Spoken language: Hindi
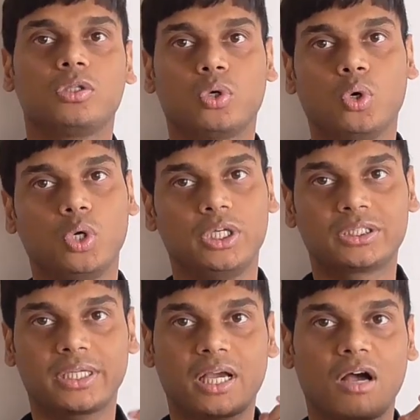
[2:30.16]
तो
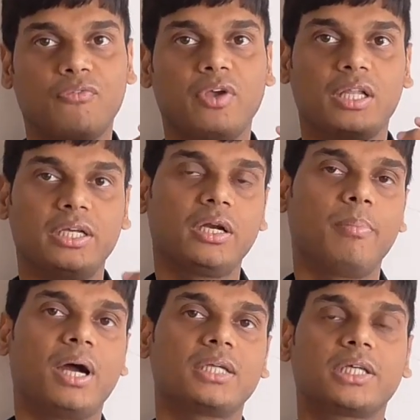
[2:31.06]
इसके काफ़ी अधिक
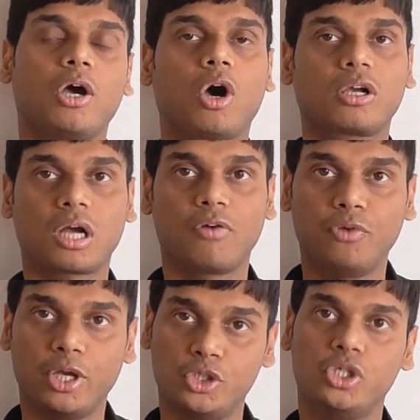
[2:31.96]
डिमांड्स हैं और
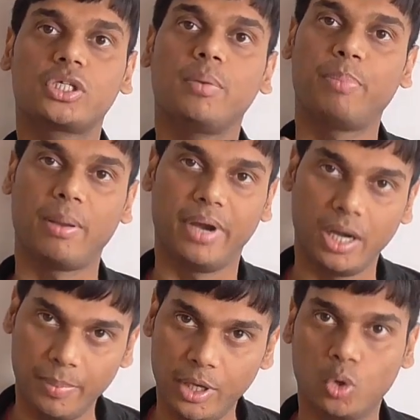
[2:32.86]
काफ़ी अच्छी इसकी
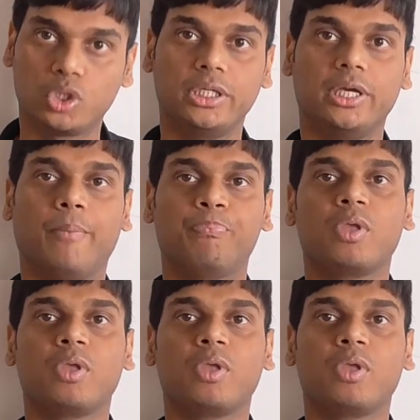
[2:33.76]
पेमेंट भी होती है